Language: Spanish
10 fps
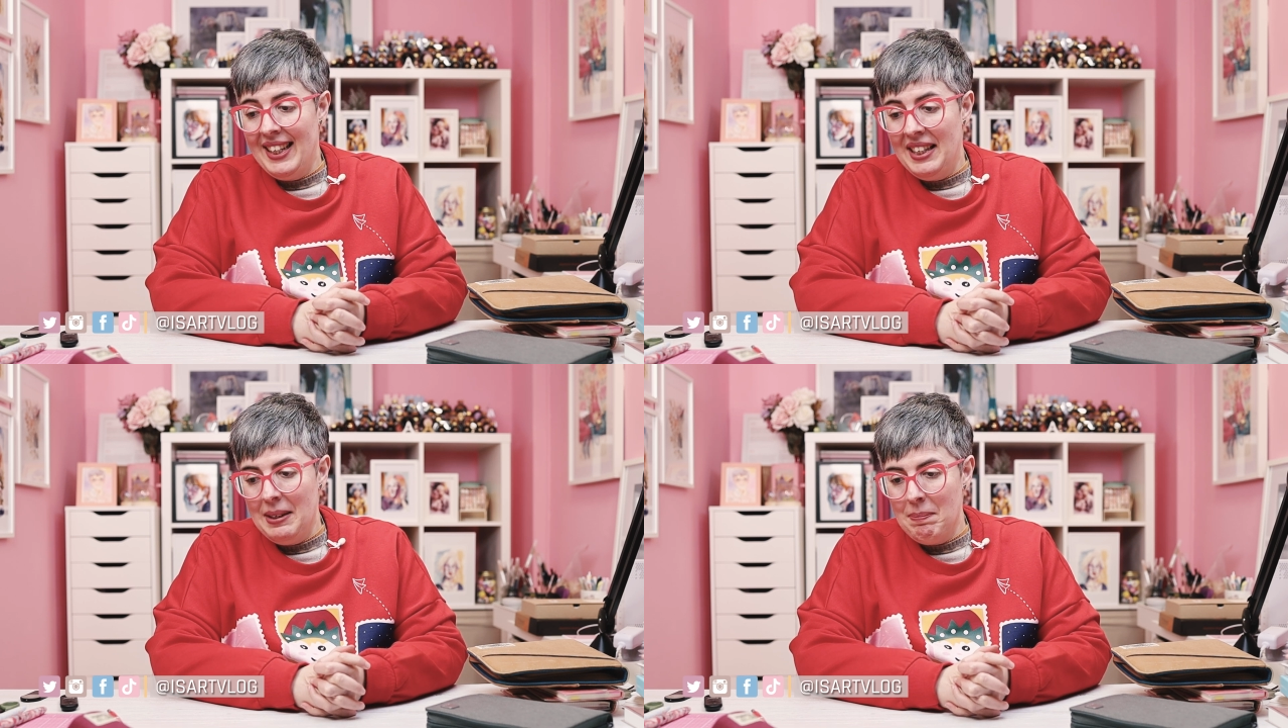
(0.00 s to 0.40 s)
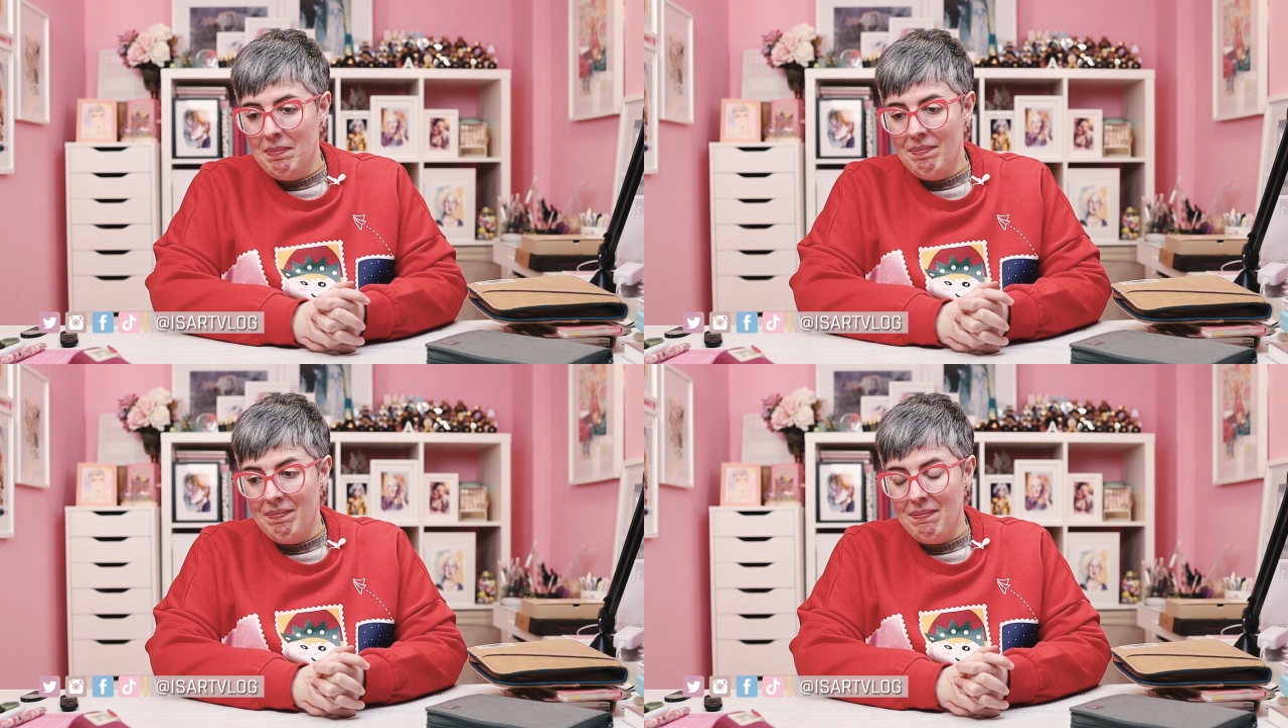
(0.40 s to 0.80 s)
que
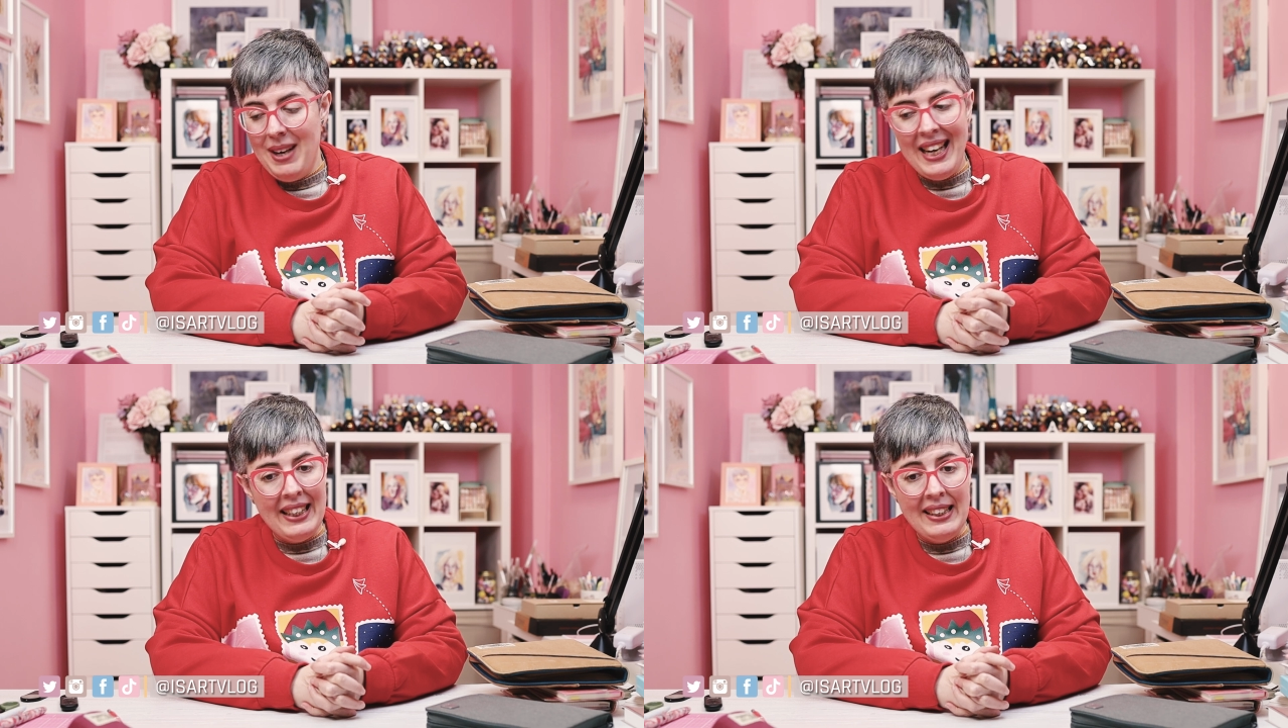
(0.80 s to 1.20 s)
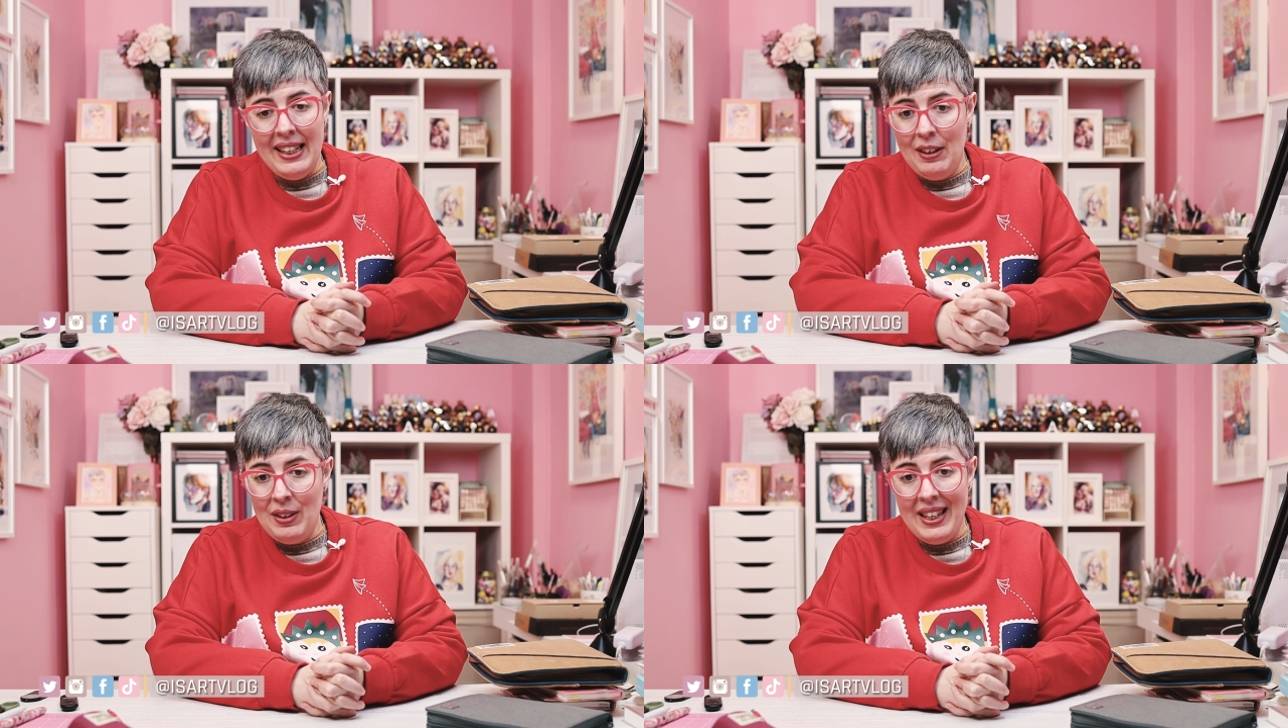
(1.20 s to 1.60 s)
mm, me ha
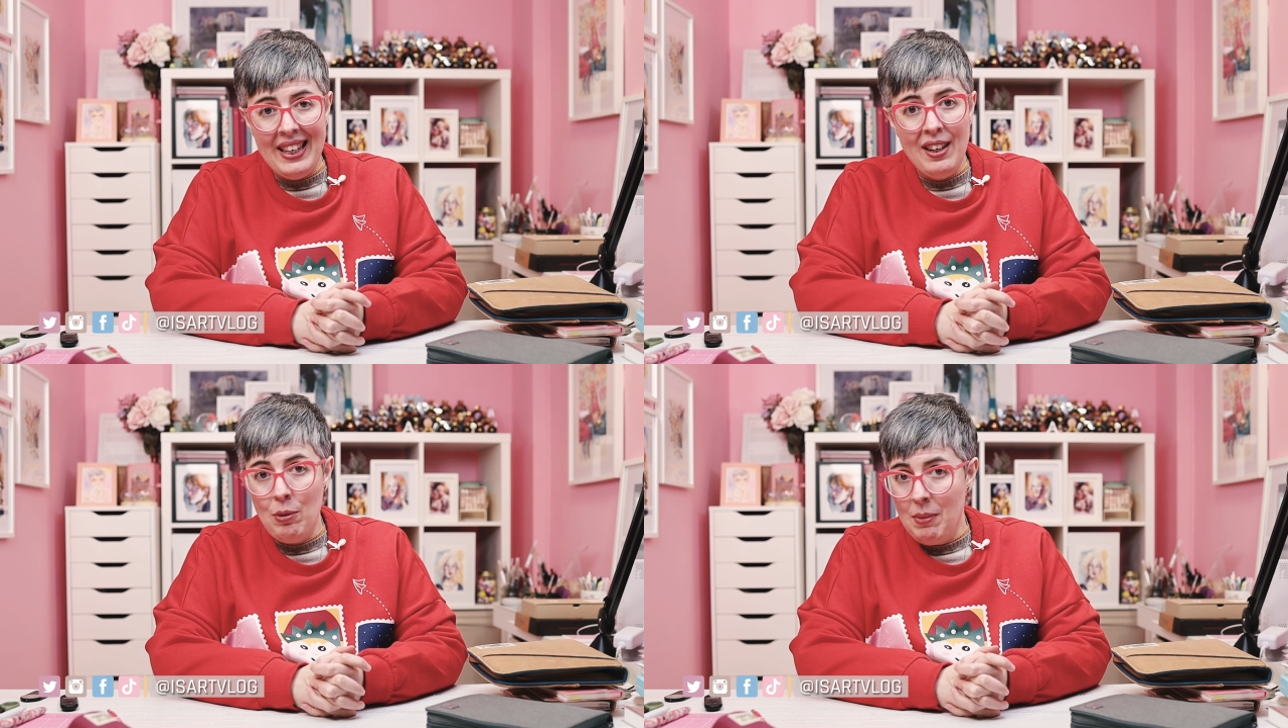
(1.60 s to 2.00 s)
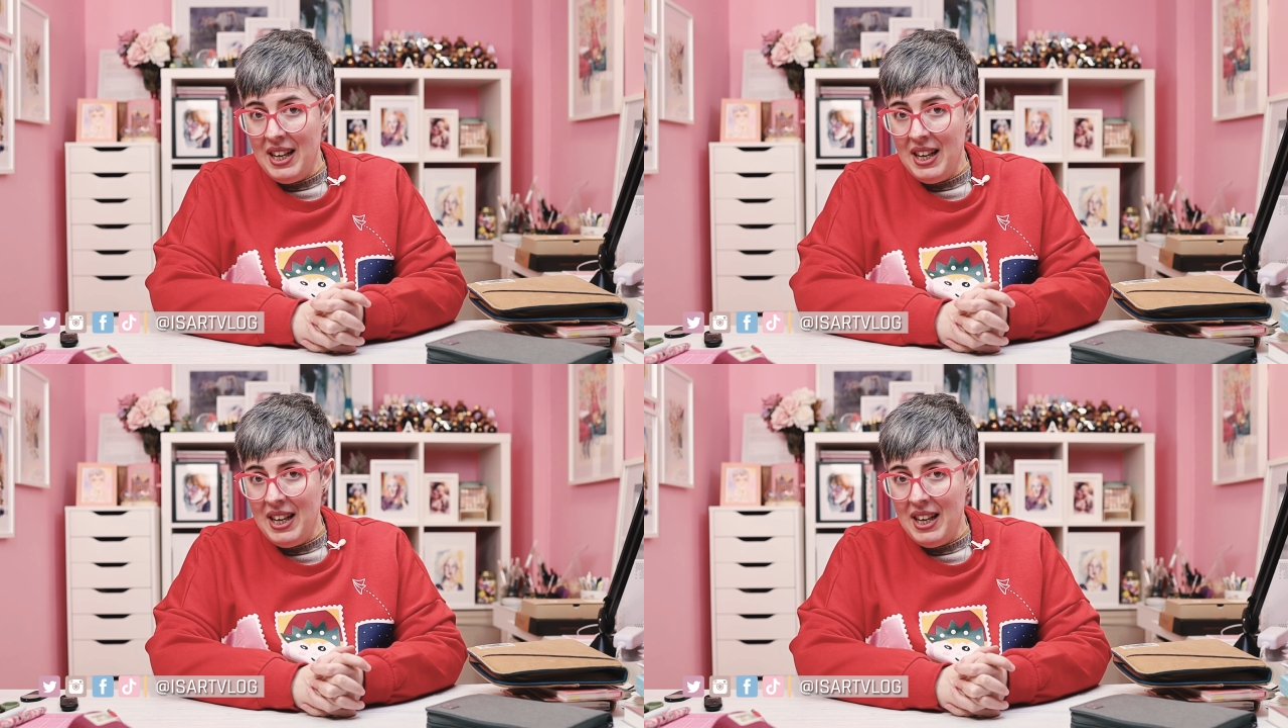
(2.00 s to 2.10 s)
encantado y que quiero